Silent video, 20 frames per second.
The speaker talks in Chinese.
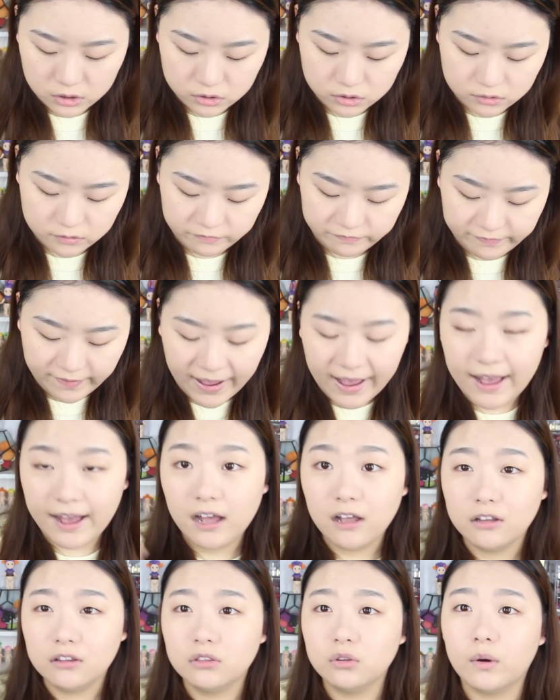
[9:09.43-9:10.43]
就是发
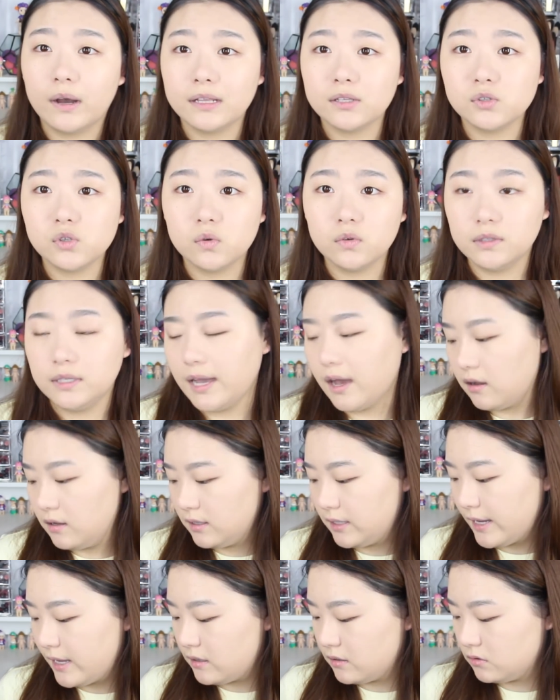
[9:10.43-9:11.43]
暖棕调
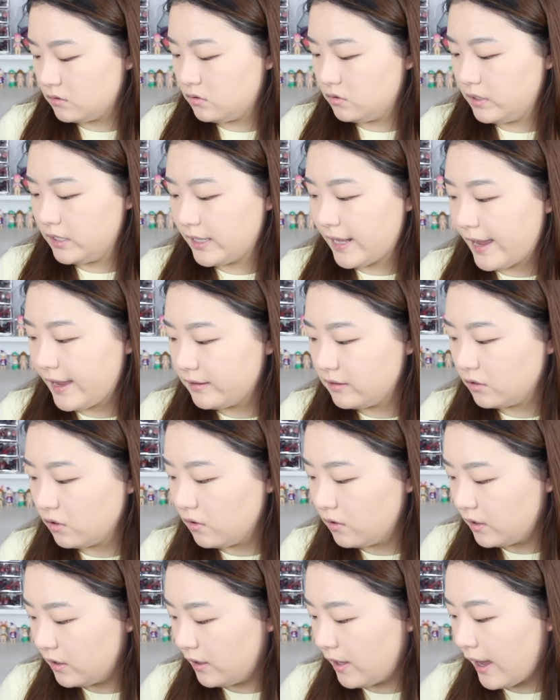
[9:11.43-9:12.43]
一点的，所以它能
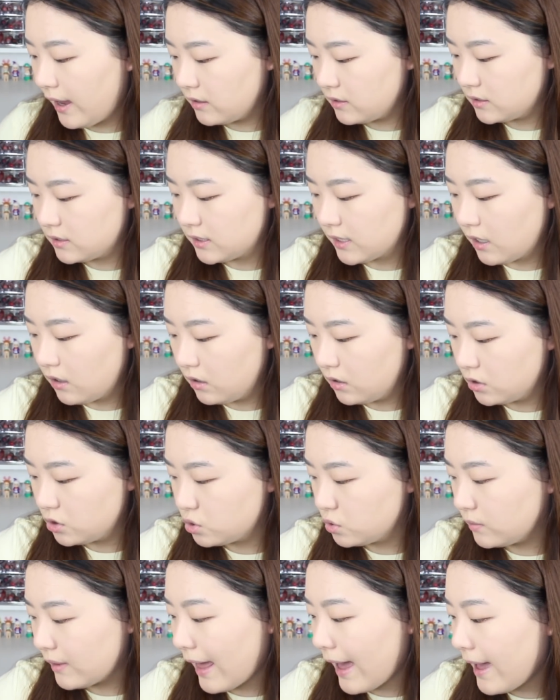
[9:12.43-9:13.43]
够很好的调和
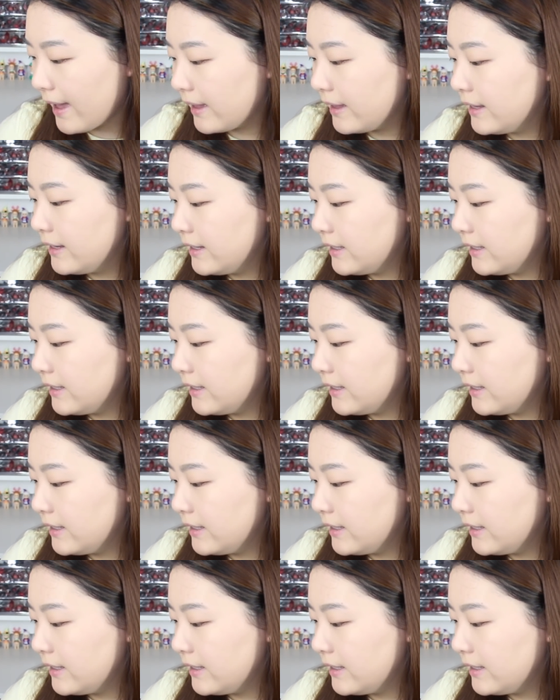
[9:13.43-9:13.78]
出来